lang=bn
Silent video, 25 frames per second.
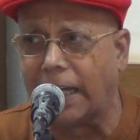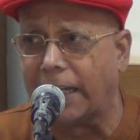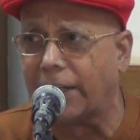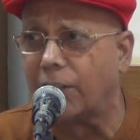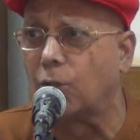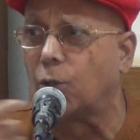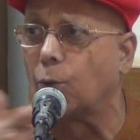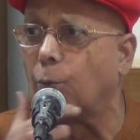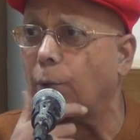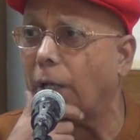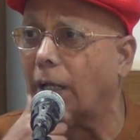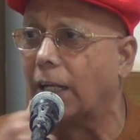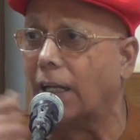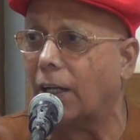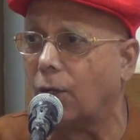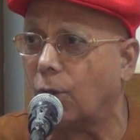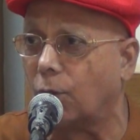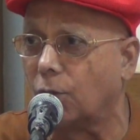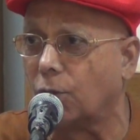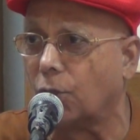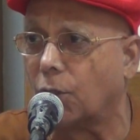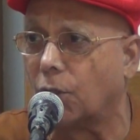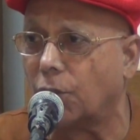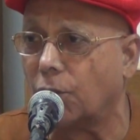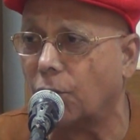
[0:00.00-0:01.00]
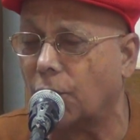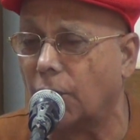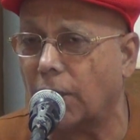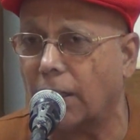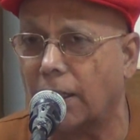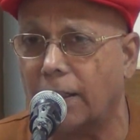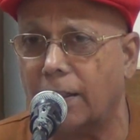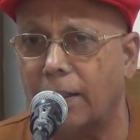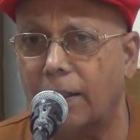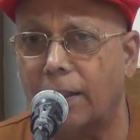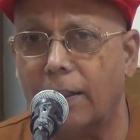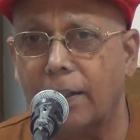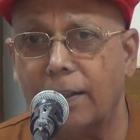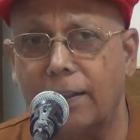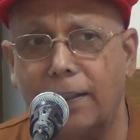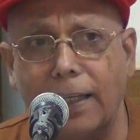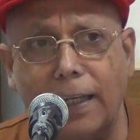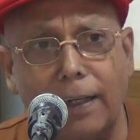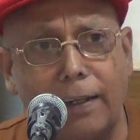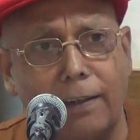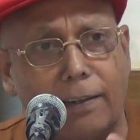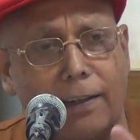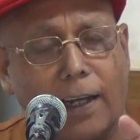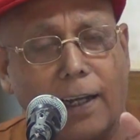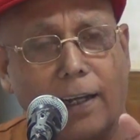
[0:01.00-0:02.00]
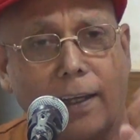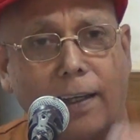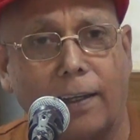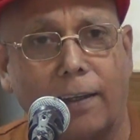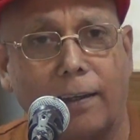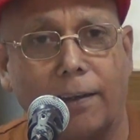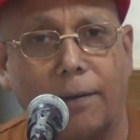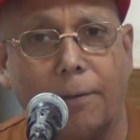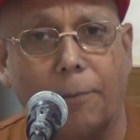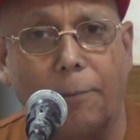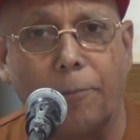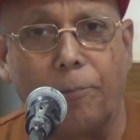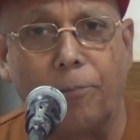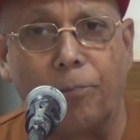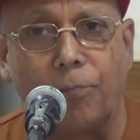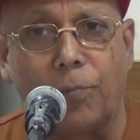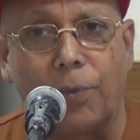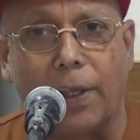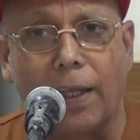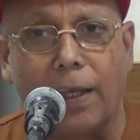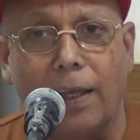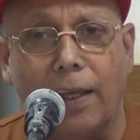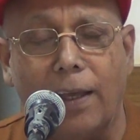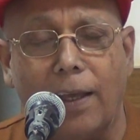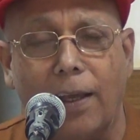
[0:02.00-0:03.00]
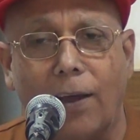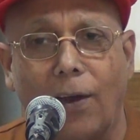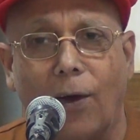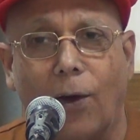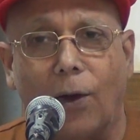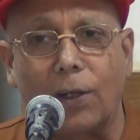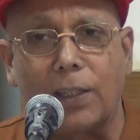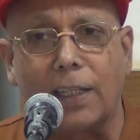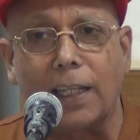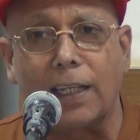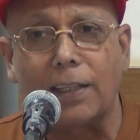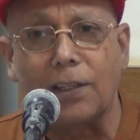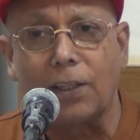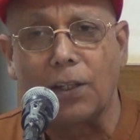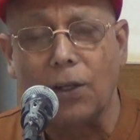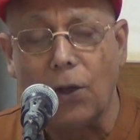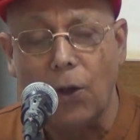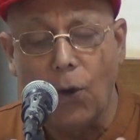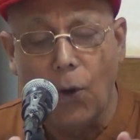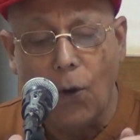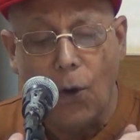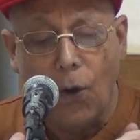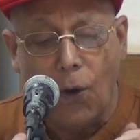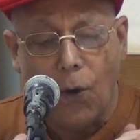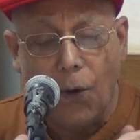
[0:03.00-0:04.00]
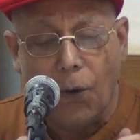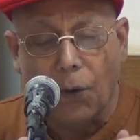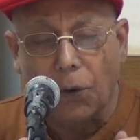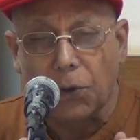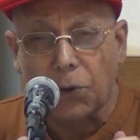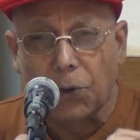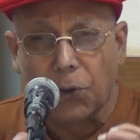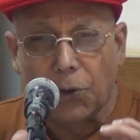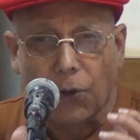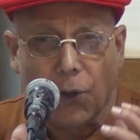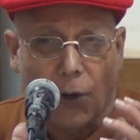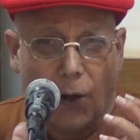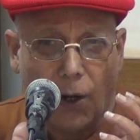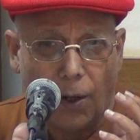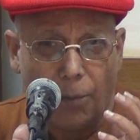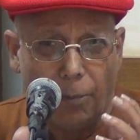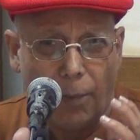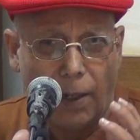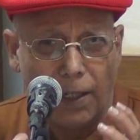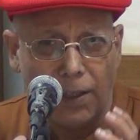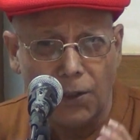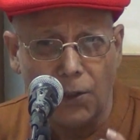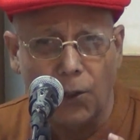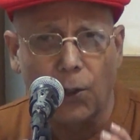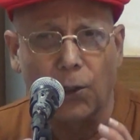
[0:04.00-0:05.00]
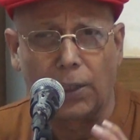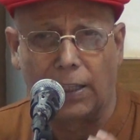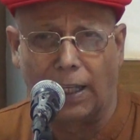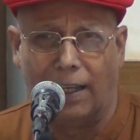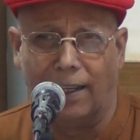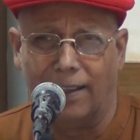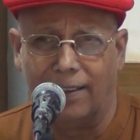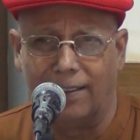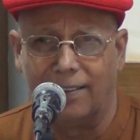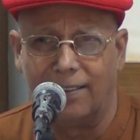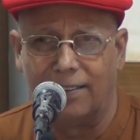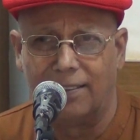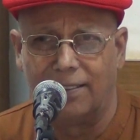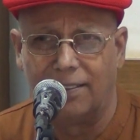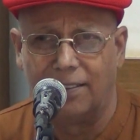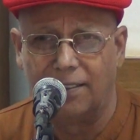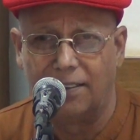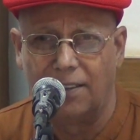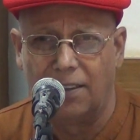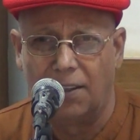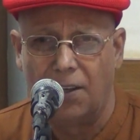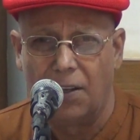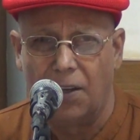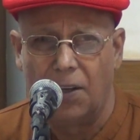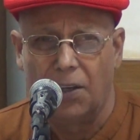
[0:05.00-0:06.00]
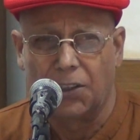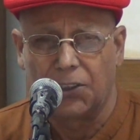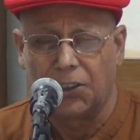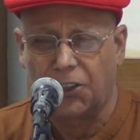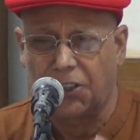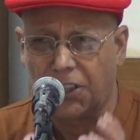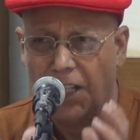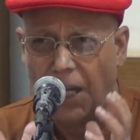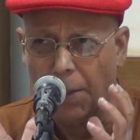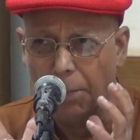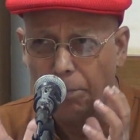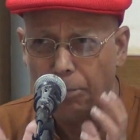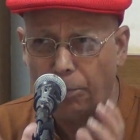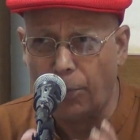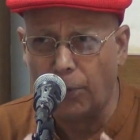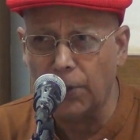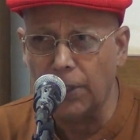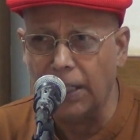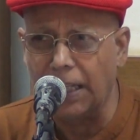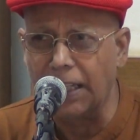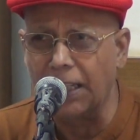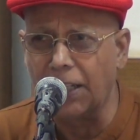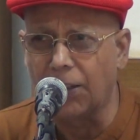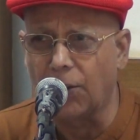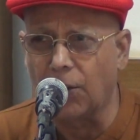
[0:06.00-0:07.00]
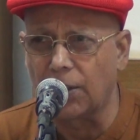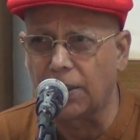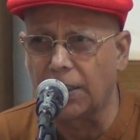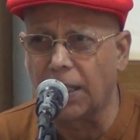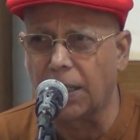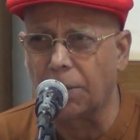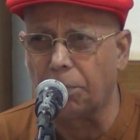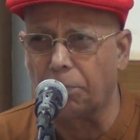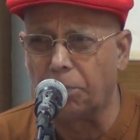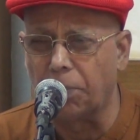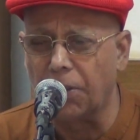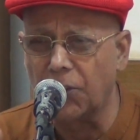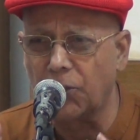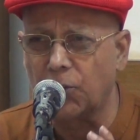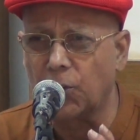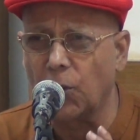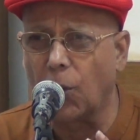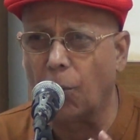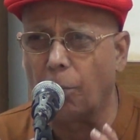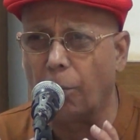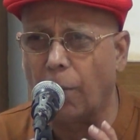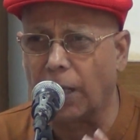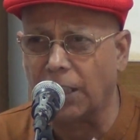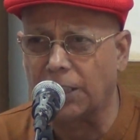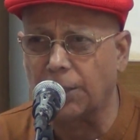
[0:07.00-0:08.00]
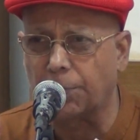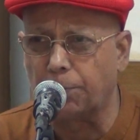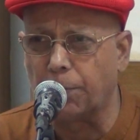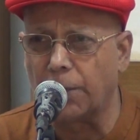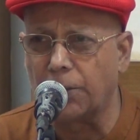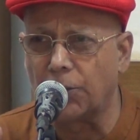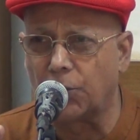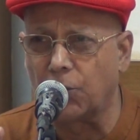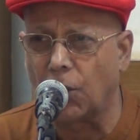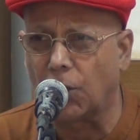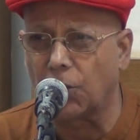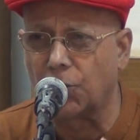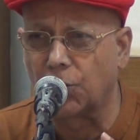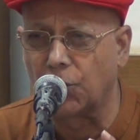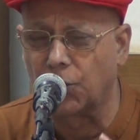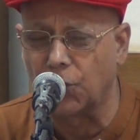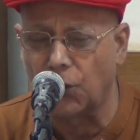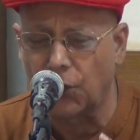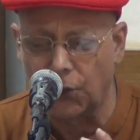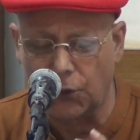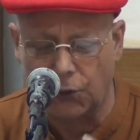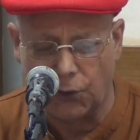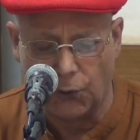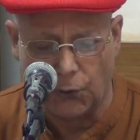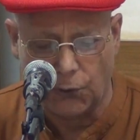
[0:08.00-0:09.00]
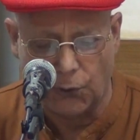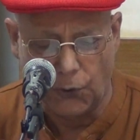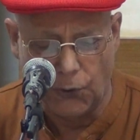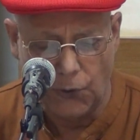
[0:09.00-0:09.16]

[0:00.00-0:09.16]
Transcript: দাড়ি টুপিওয়ালা লোক ধরে ধরে তিনটাকে অর্থাৎ ধর্মান্ধতা সাম্প্রদায়িকতার বিষ বাষ্পে জর্জরিত